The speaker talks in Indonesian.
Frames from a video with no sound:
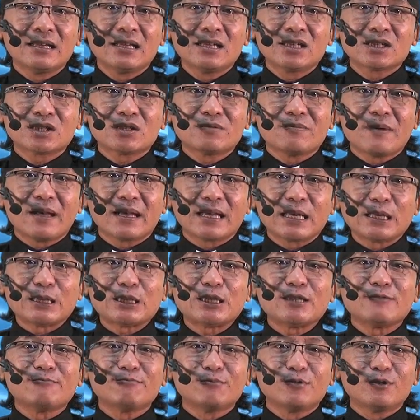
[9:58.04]
sebagai
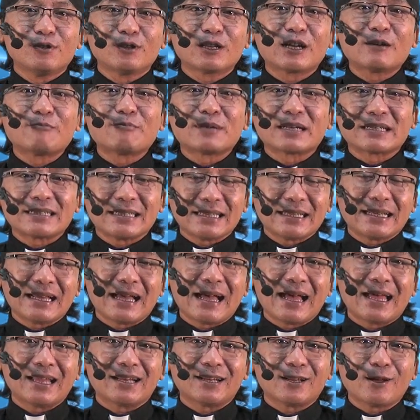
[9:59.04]
simbol
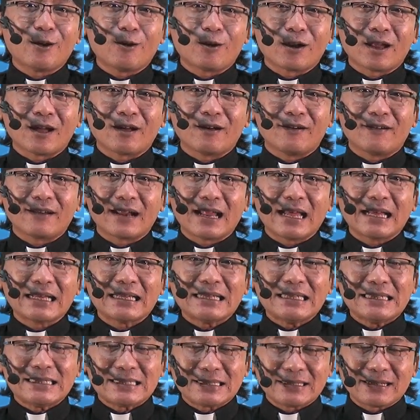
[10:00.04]
kemerdekaan orang-orang
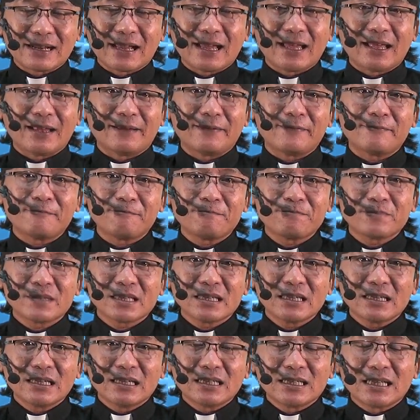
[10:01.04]
Israel.
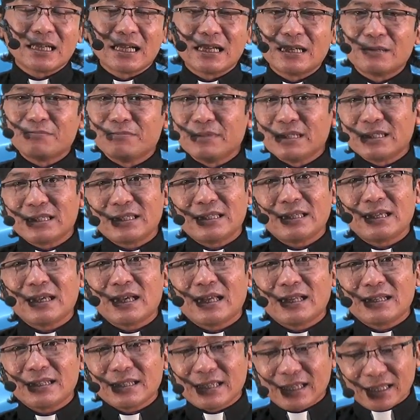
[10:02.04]
Dengan
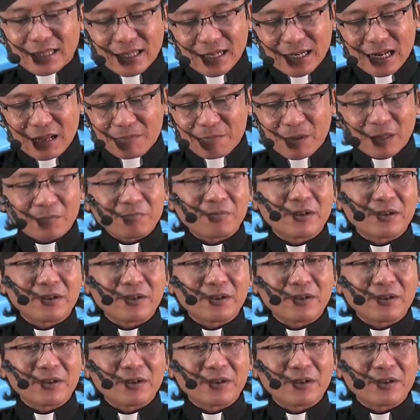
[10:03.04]
demikian kita dapat